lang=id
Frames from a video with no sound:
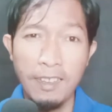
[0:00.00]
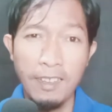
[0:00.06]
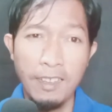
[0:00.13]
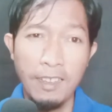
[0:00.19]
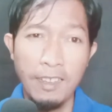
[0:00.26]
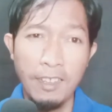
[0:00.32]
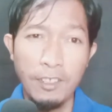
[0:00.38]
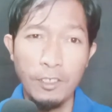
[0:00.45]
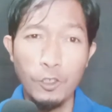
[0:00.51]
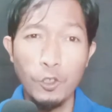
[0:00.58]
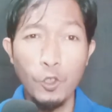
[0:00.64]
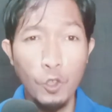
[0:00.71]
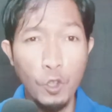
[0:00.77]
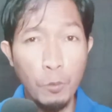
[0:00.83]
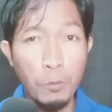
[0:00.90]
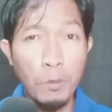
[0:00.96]
Cukup
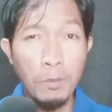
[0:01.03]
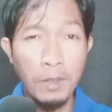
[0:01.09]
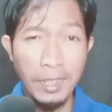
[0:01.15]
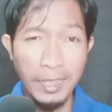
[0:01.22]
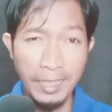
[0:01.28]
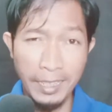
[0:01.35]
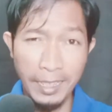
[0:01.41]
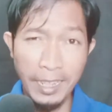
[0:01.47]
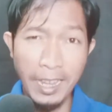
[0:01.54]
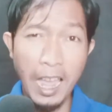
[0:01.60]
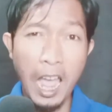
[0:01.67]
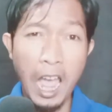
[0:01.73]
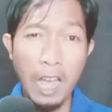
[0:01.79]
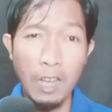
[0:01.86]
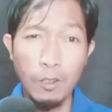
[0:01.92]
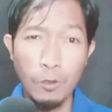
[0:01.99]
memiliki
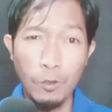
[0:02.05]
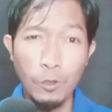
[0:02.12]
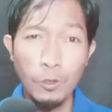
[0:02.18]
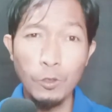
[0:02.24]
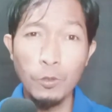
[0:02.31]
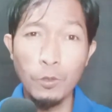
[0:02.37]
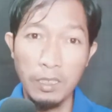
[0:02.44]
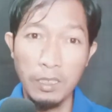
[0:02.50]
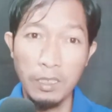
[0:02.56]
akun Google